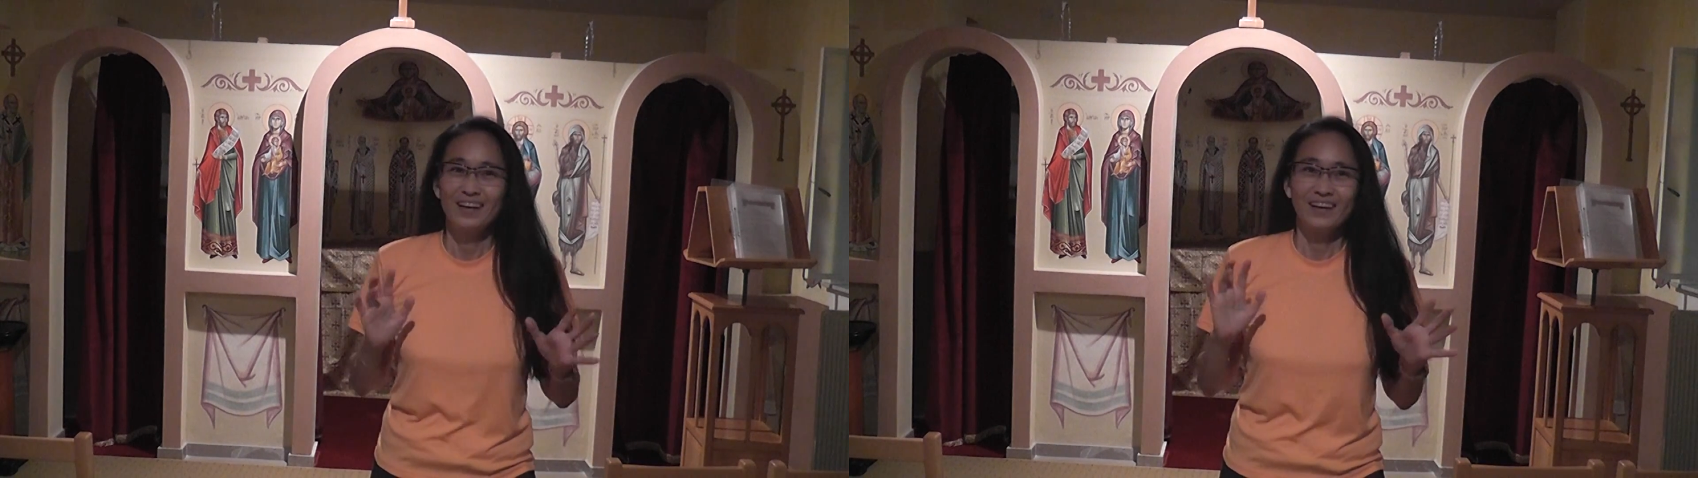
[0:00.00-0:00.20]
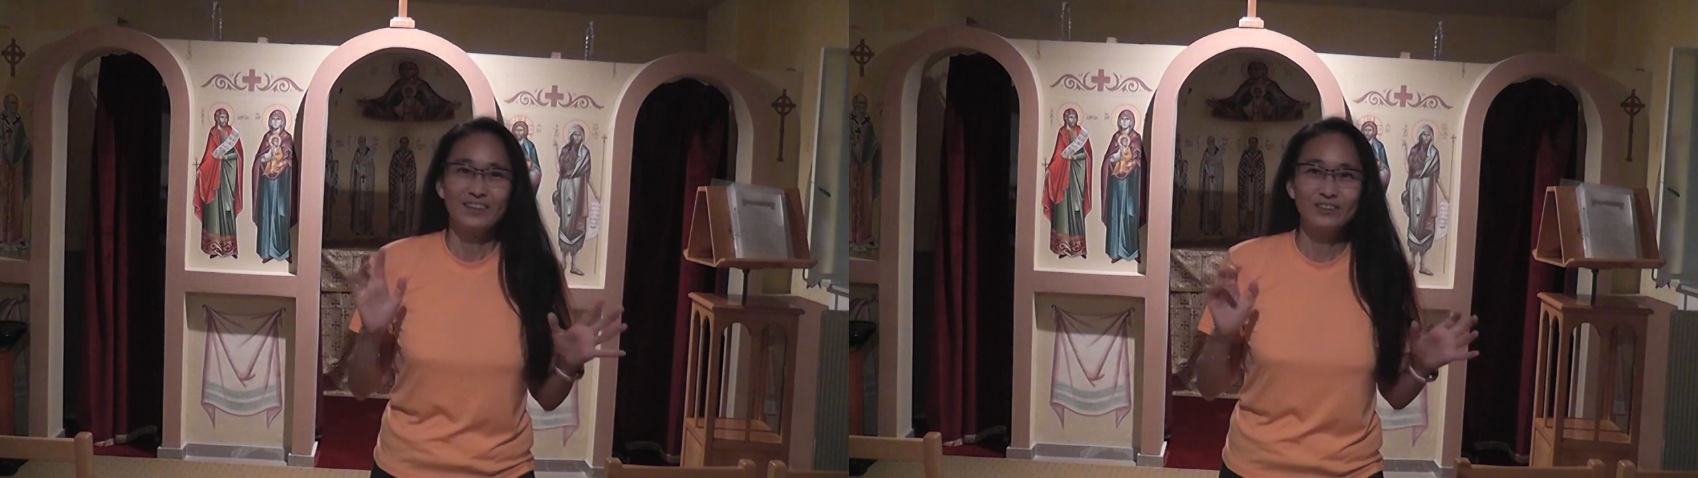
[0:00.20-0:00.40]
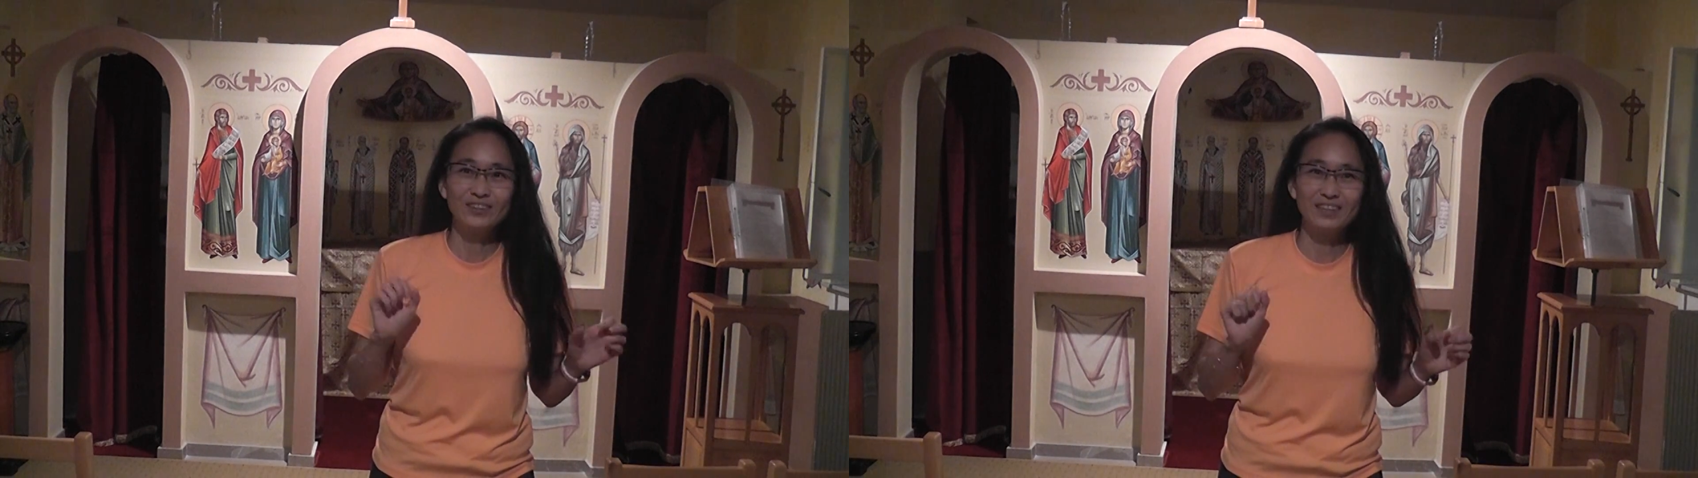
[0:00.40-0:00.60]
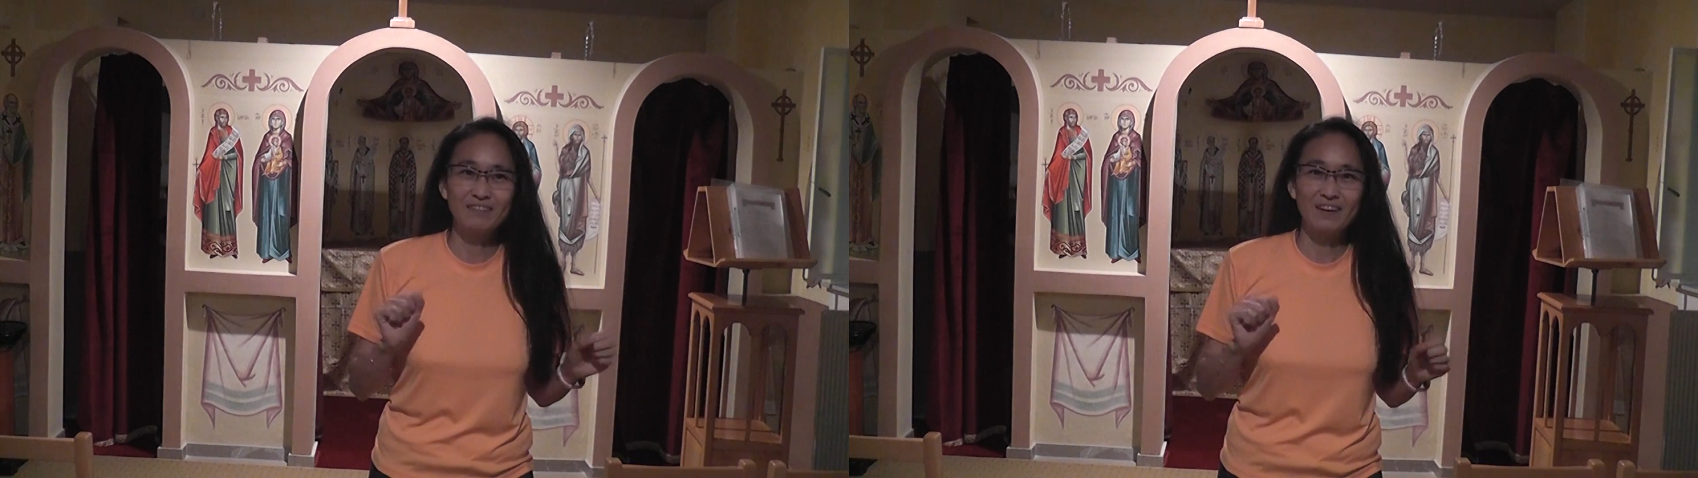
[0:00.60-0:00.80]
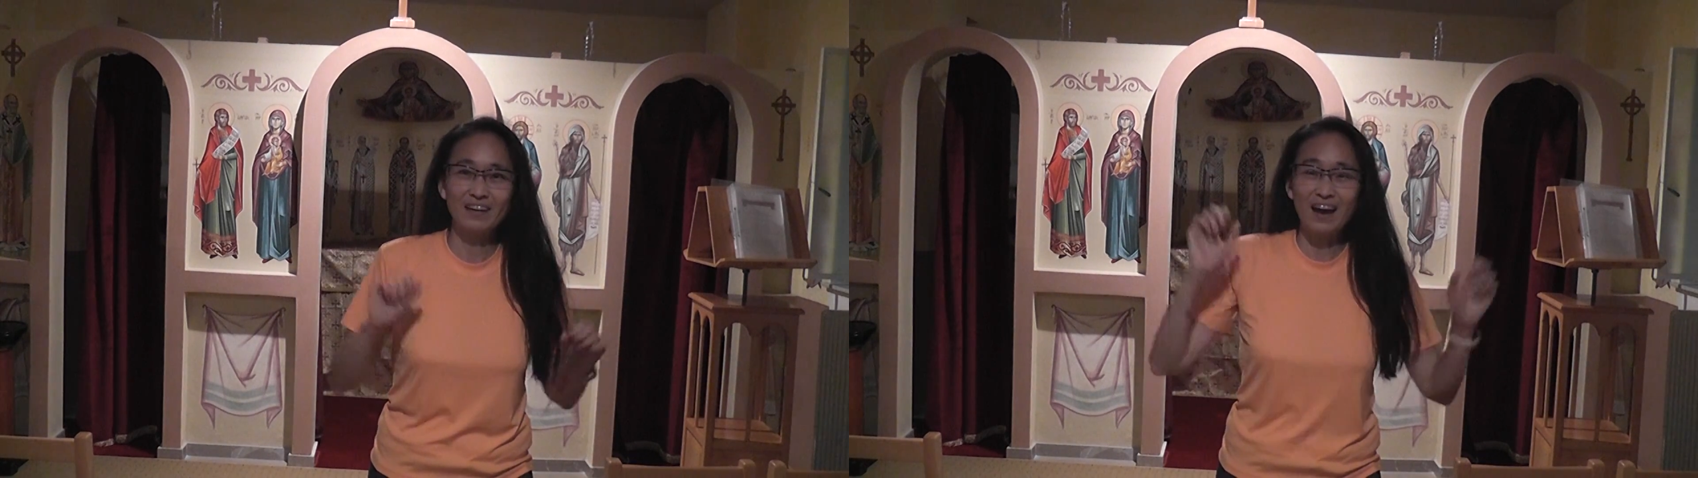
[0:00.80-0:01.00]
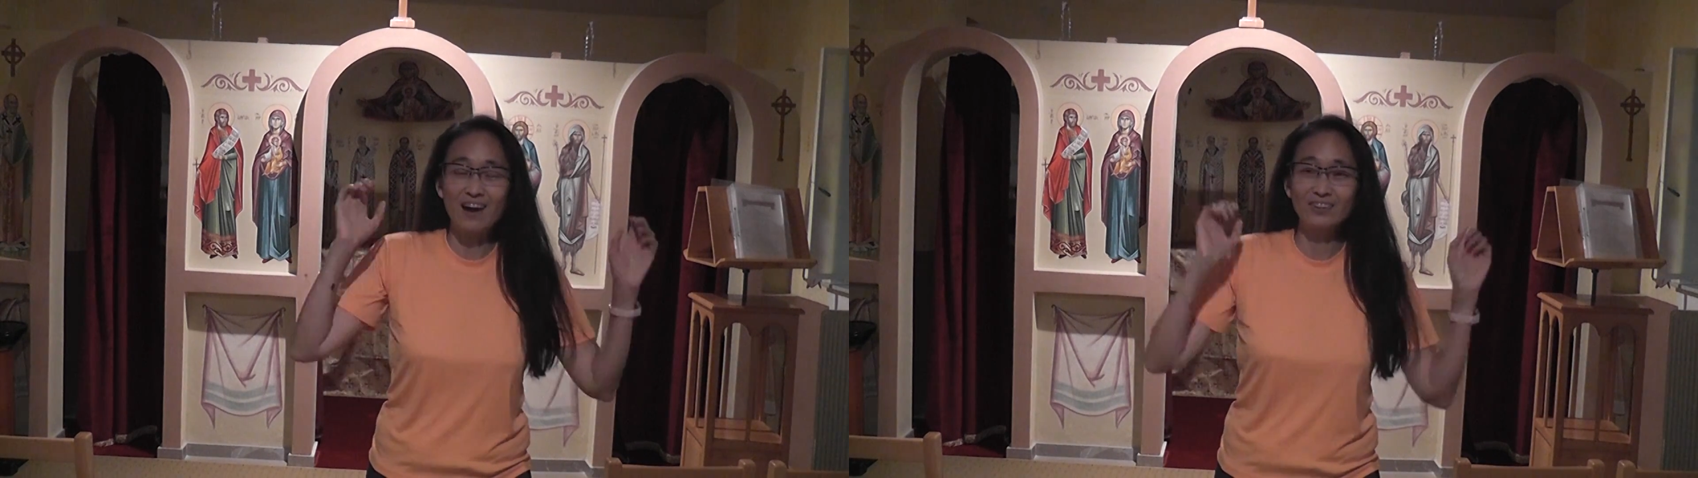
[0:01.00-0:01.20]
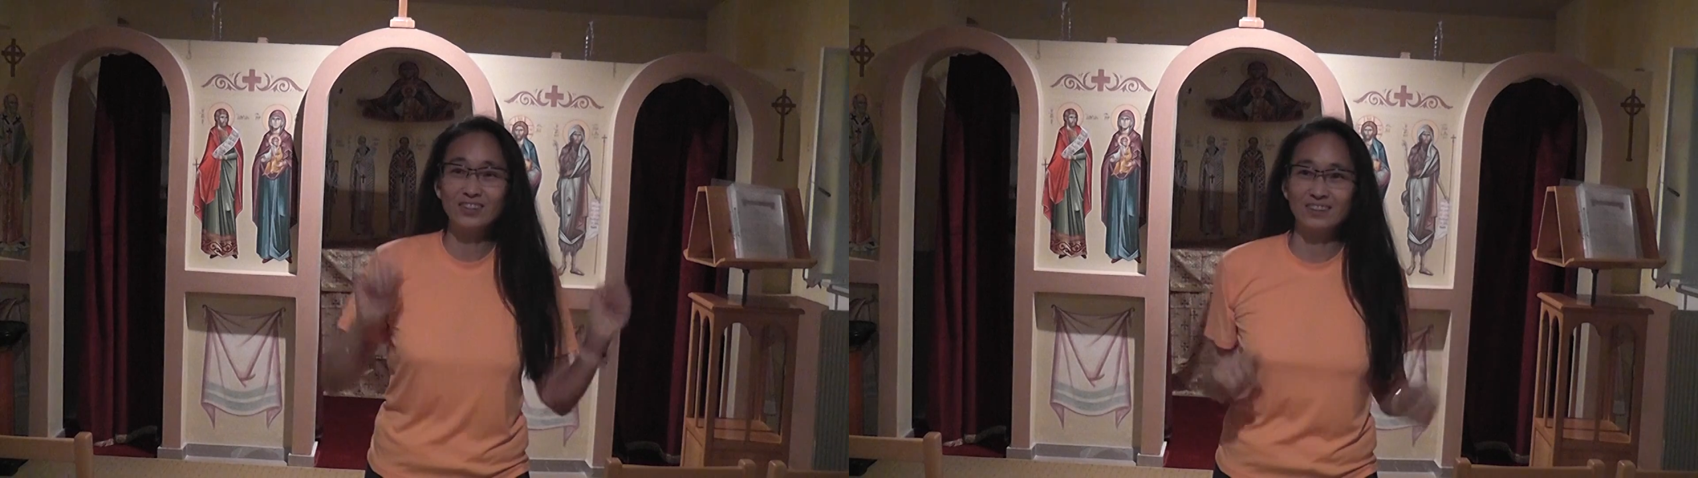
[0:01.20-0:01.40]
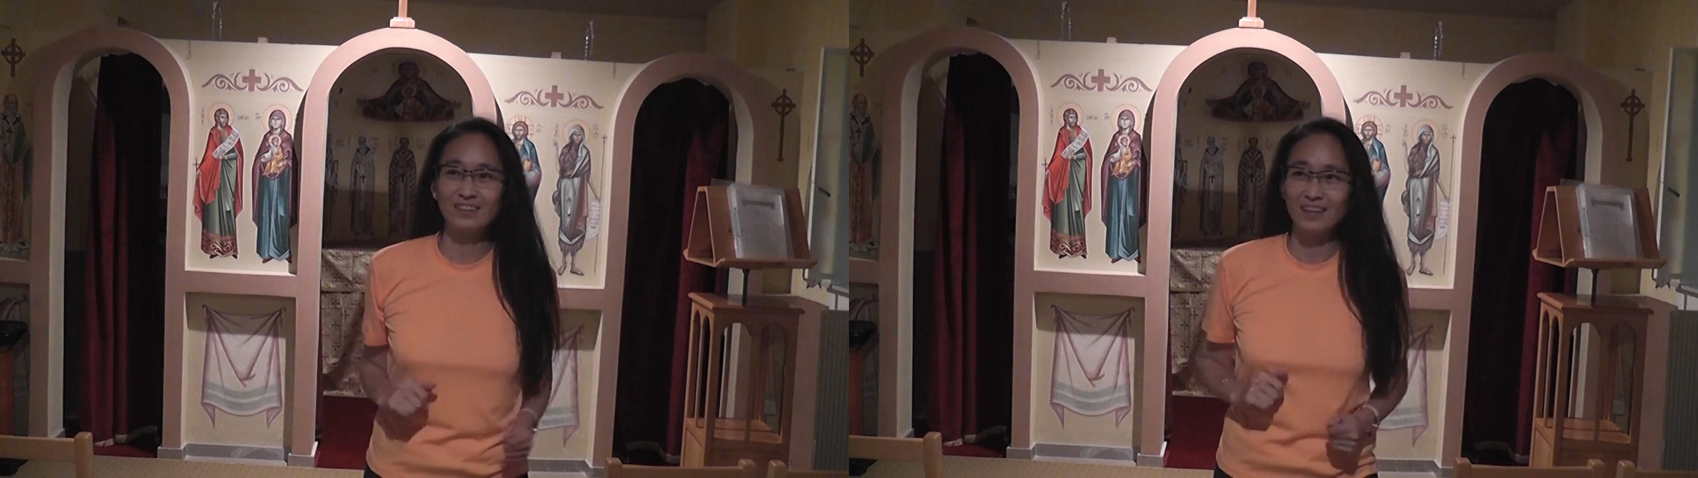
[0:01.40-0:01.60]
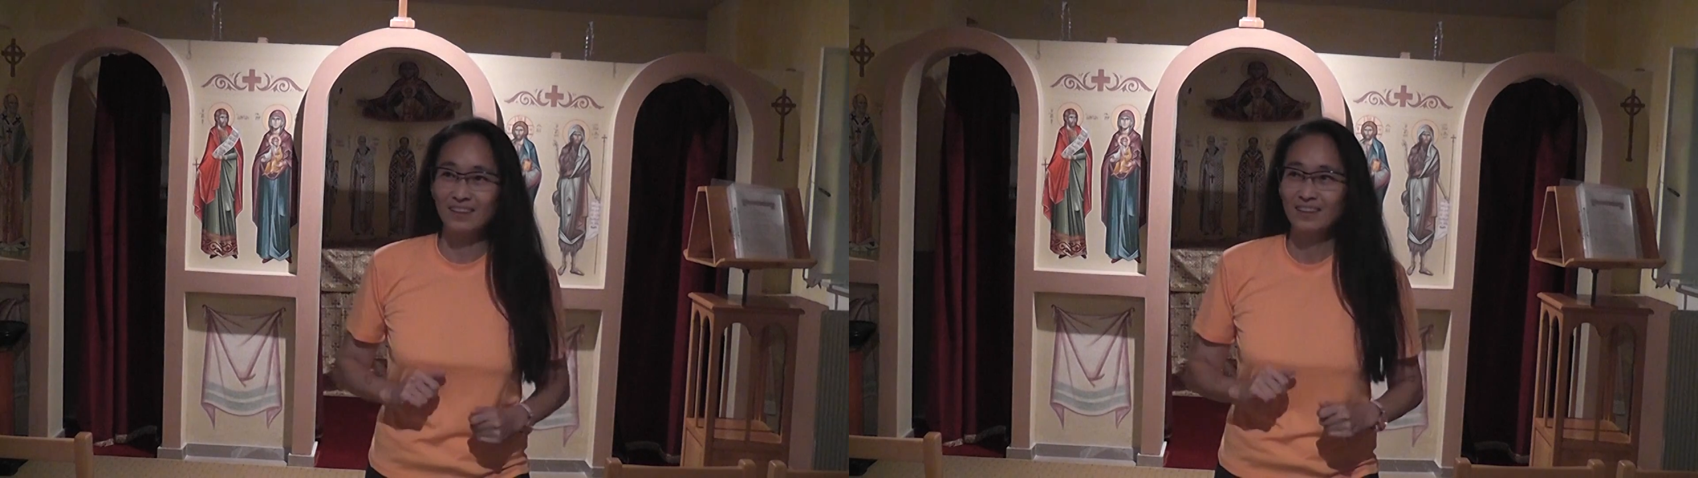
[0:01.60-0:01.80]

很多地方，它好几层，